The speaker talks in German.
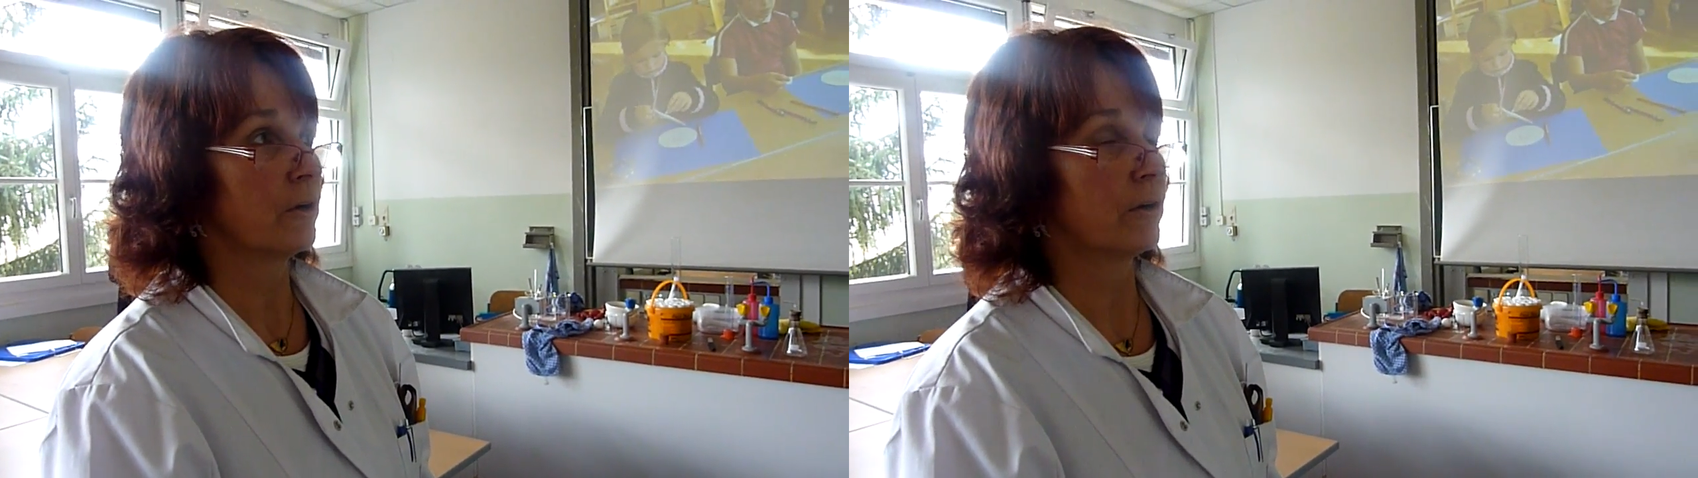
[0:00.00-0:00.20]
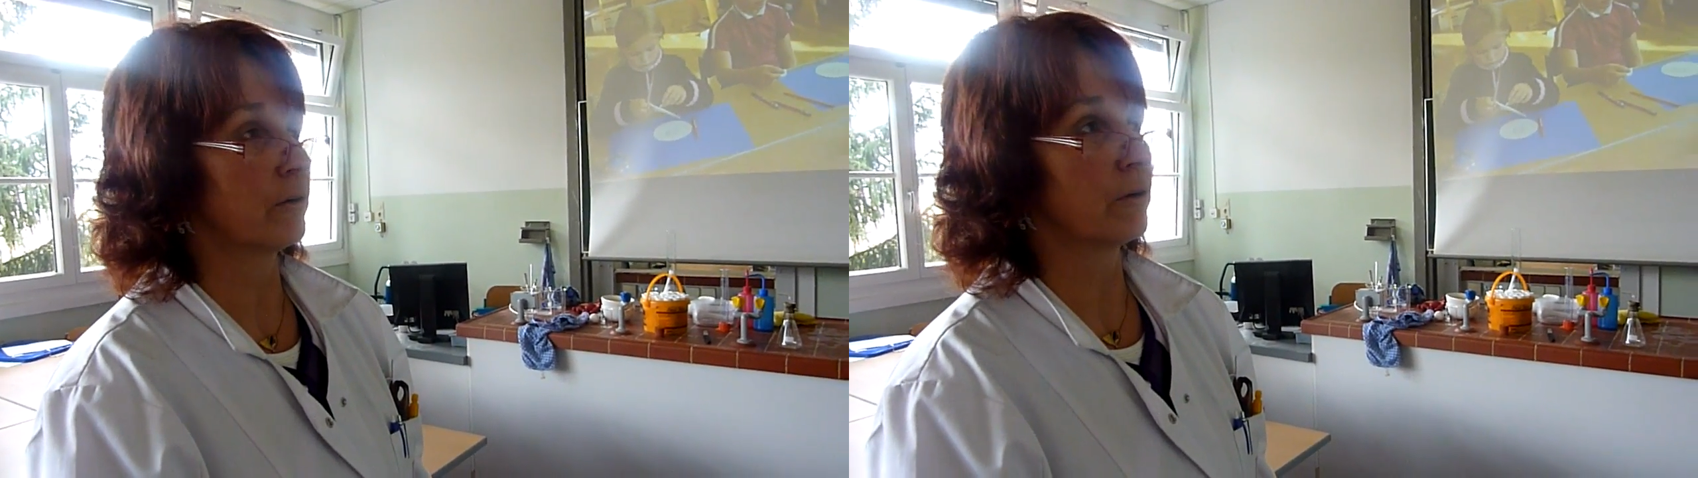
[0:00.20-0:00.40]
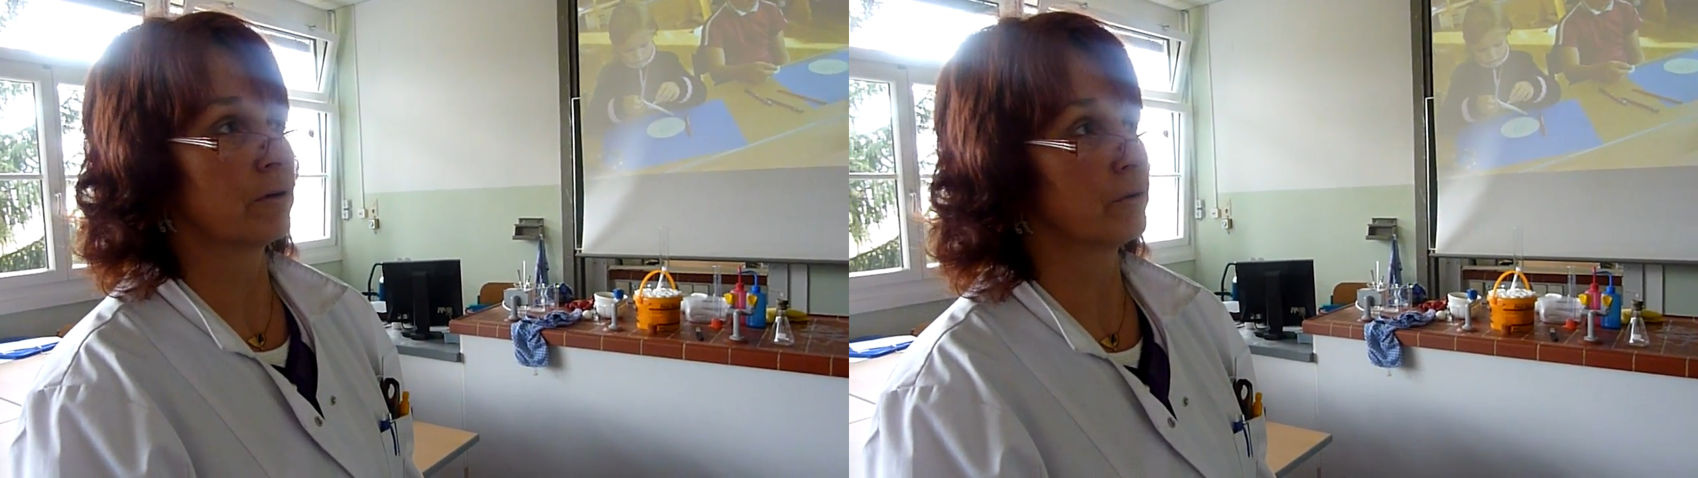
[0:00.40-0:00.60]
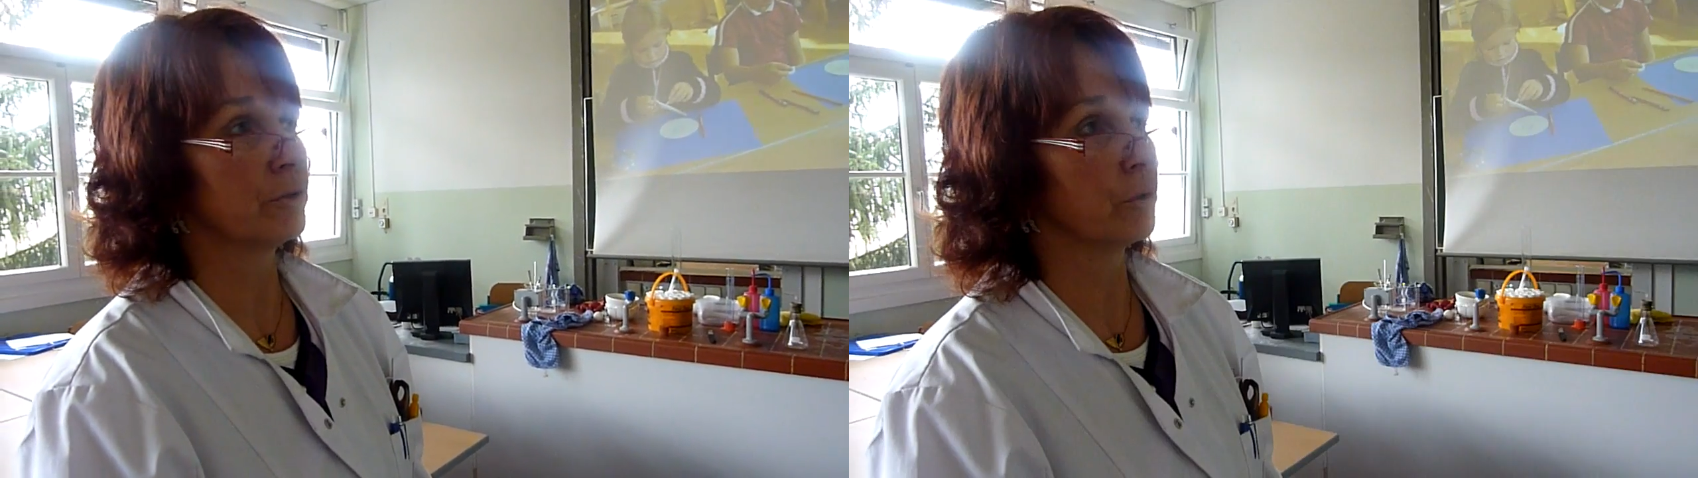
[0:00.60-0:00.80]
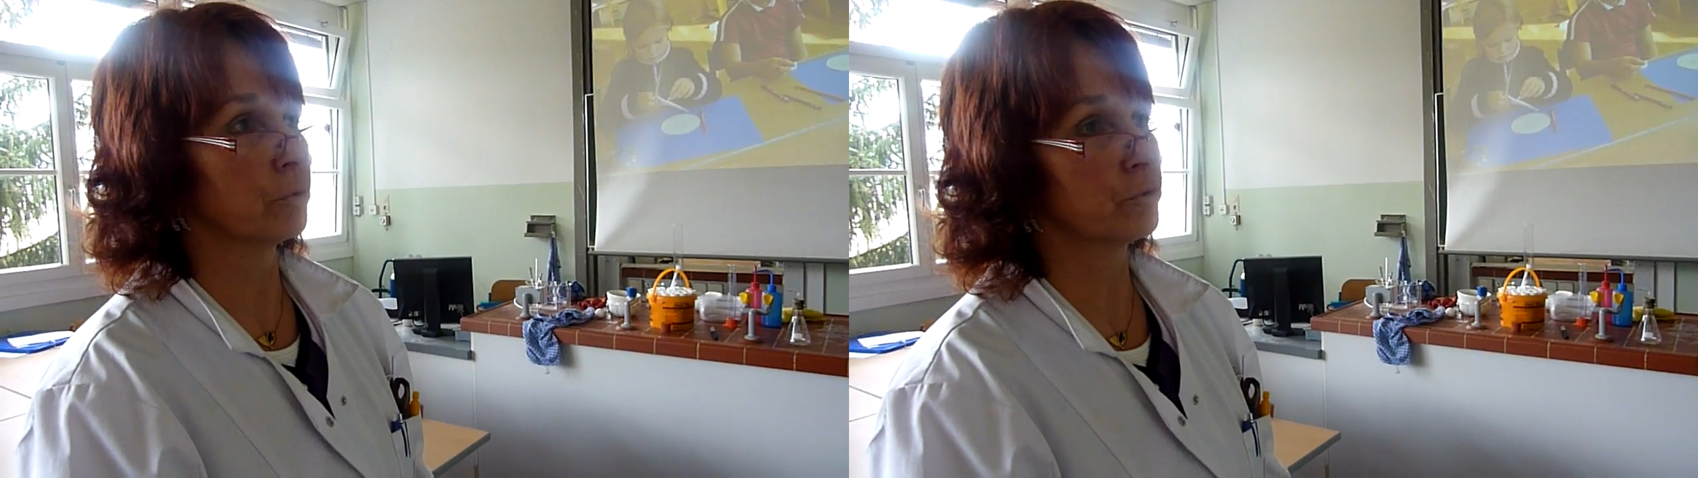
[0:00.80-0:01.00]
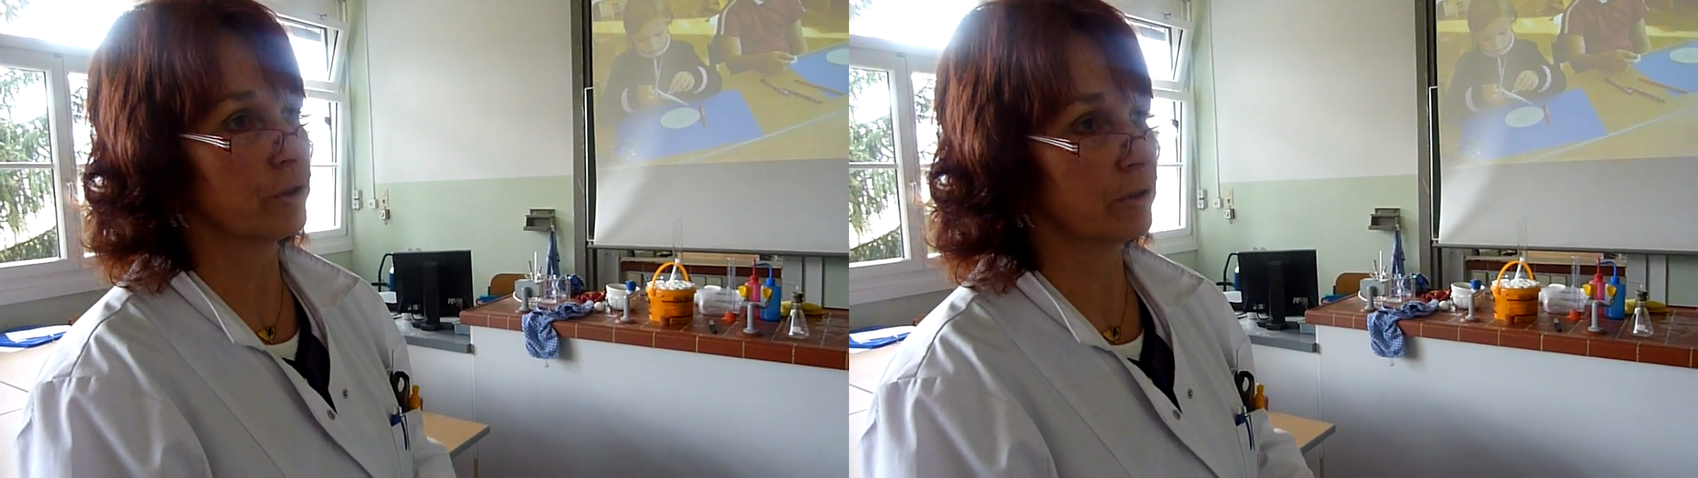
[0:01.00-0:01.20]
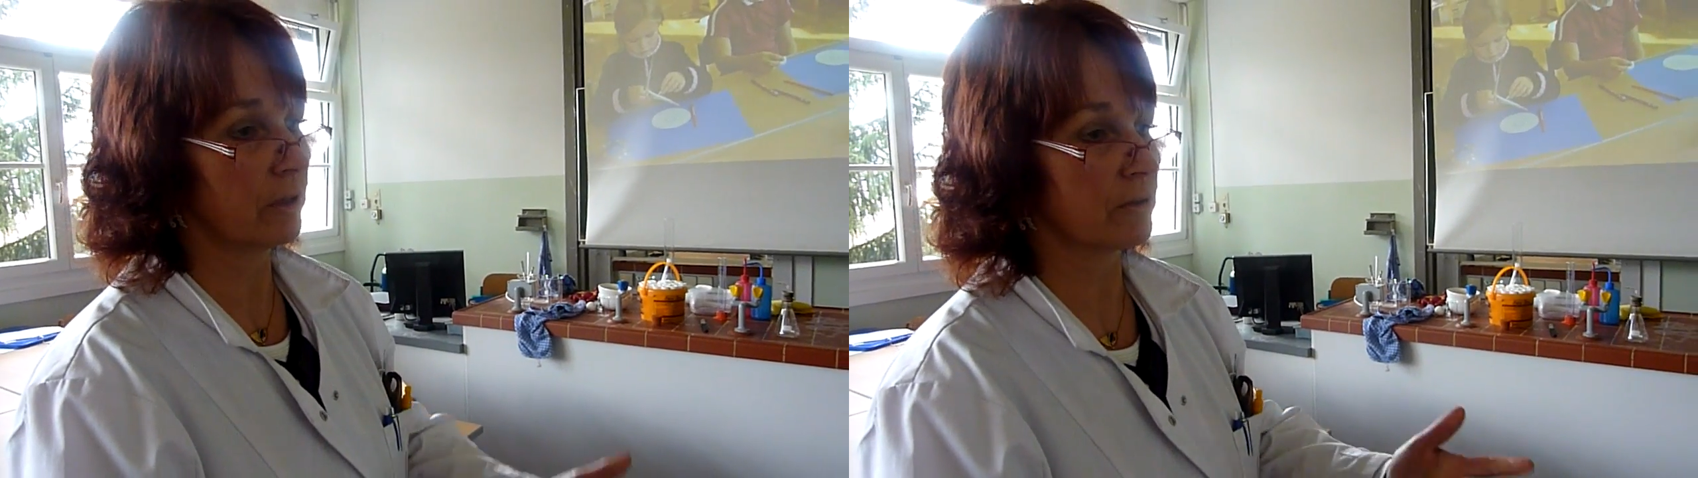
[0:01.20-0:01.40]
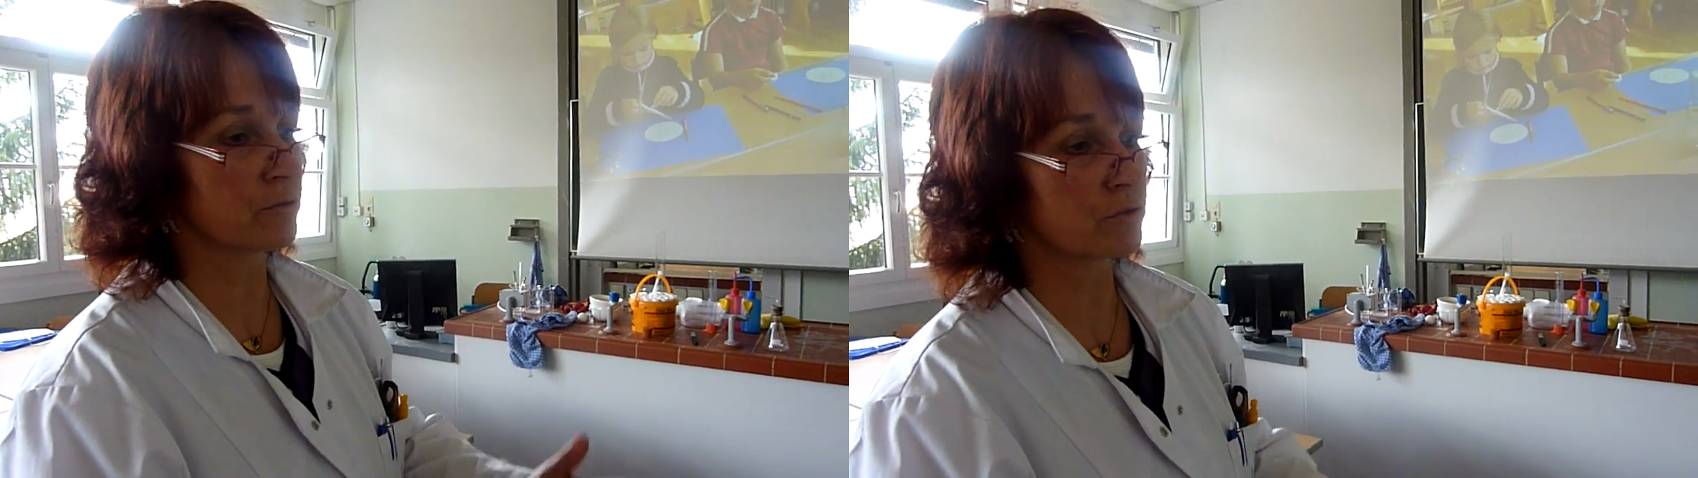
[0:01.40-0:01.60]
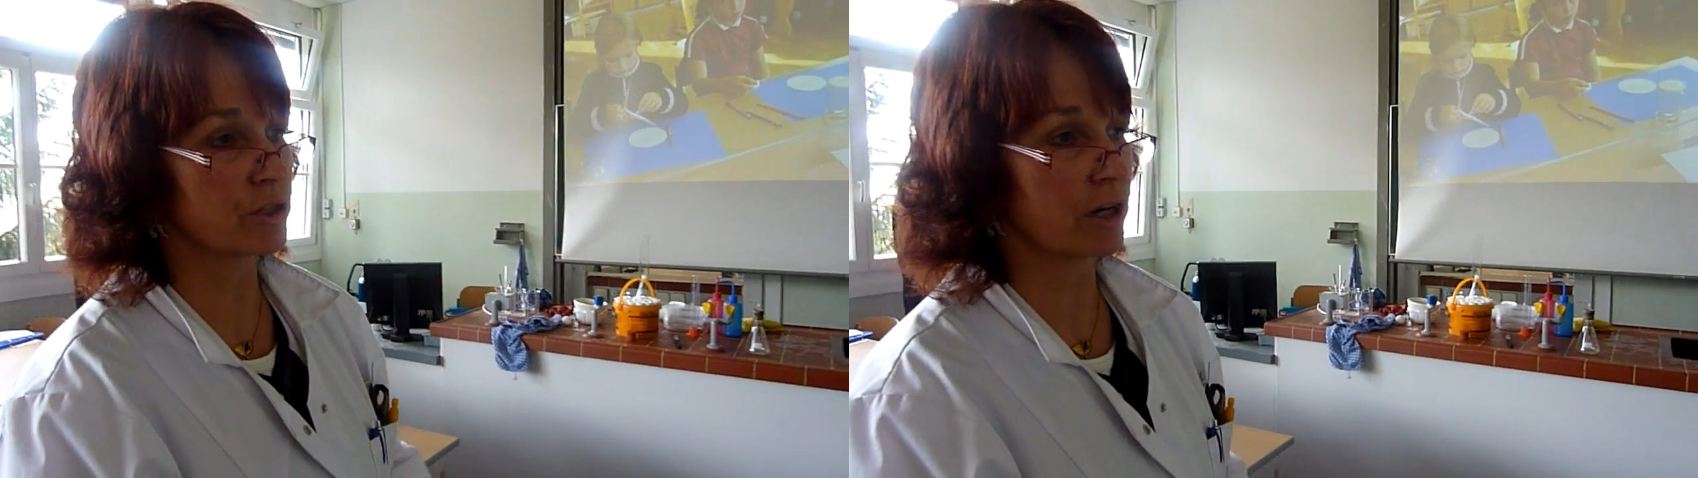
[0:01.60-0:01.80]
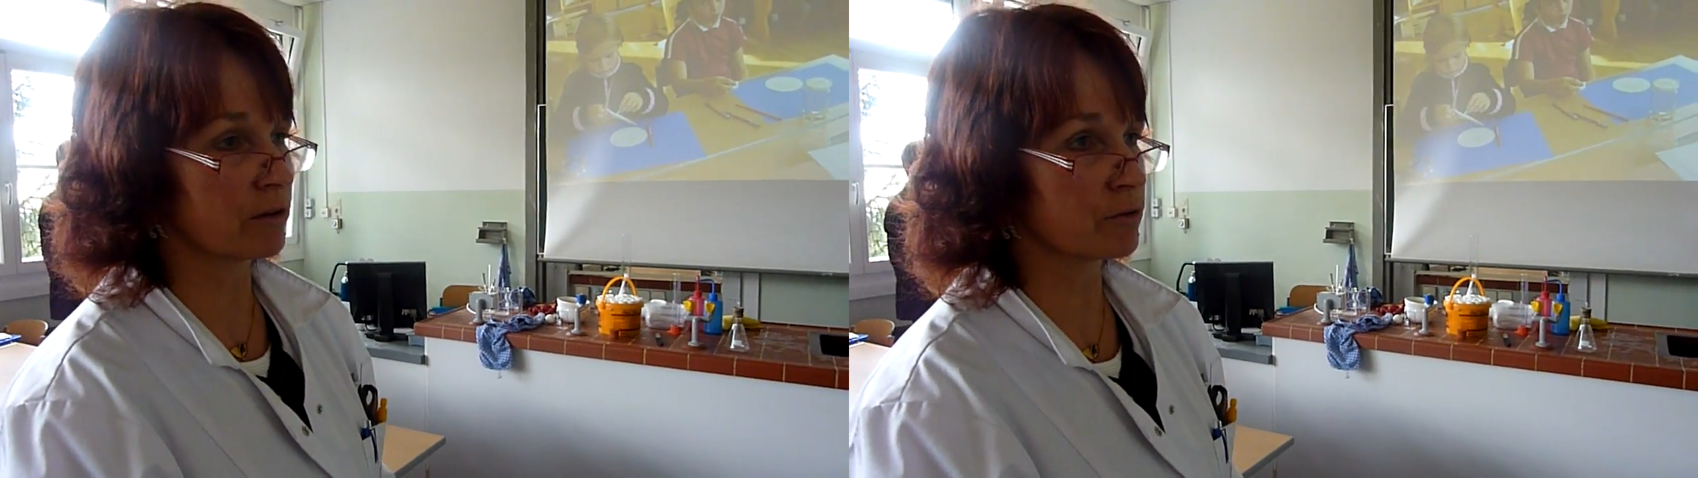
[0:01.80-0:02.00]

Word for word: äh, Jod herzustellen,